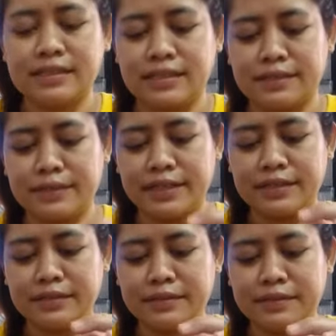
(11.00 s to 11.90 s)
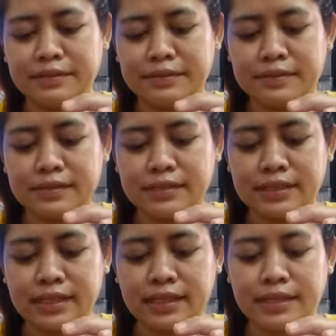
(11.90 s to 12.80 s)
Assalamualaikum.
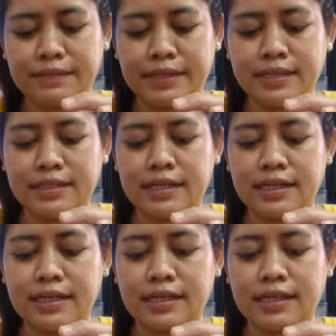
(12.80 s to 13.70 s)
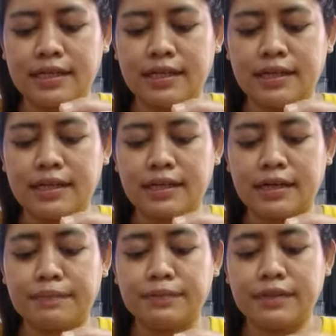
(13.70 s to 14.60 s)
Sekarang Maija lagi
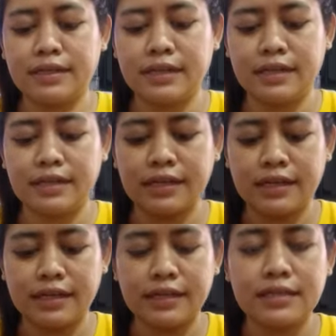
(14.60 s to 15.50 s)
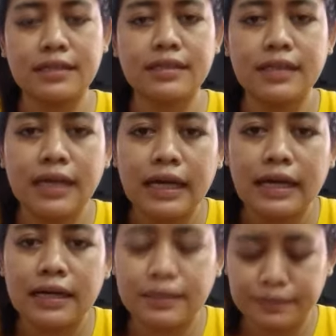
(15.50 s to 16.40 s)
ngaputin ini ya.
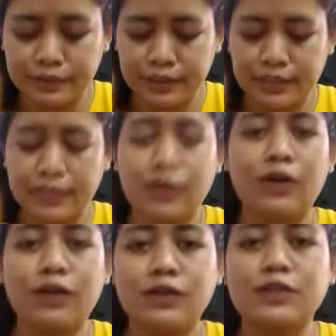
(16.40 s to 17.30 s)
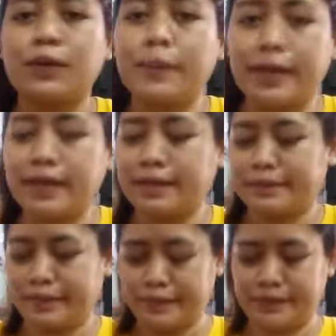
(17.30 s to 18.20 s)
Ngaputin kolor sobek
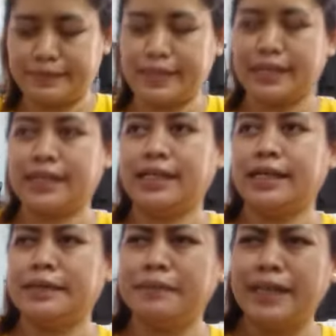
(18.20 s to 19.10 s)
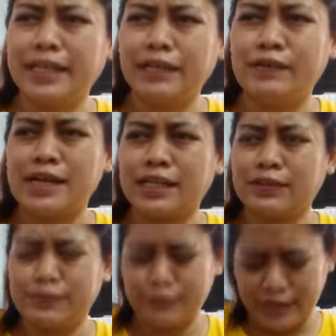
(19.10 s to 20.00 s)
Kok pertama Beli
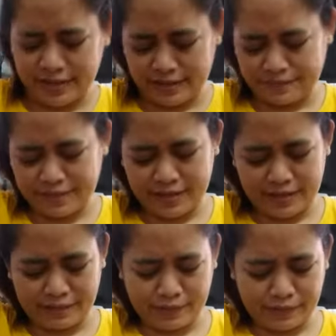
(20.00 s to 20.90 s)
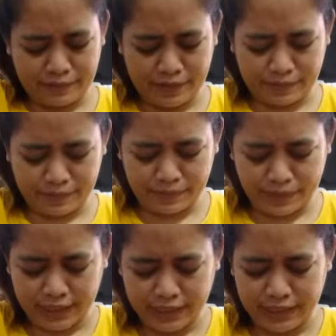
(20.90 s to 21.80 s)
waktu bulan apa ya? Baru berapa
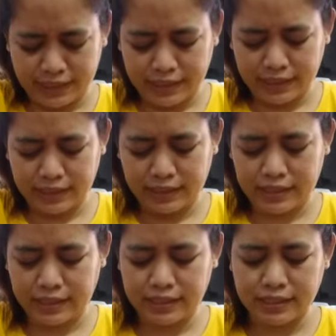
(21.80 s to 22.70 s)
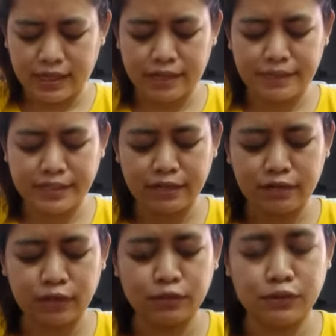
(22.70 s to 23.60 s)
bulan di sini? Ini sekarang Maija
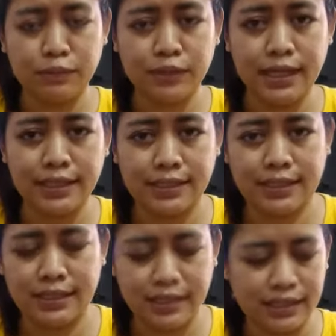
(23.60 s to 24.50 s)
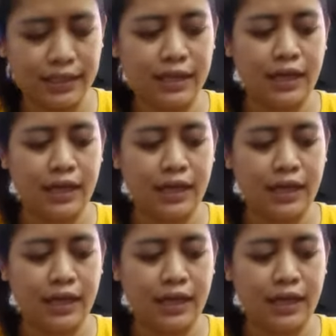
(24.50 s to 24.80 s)
udah tujuh bulan di sini.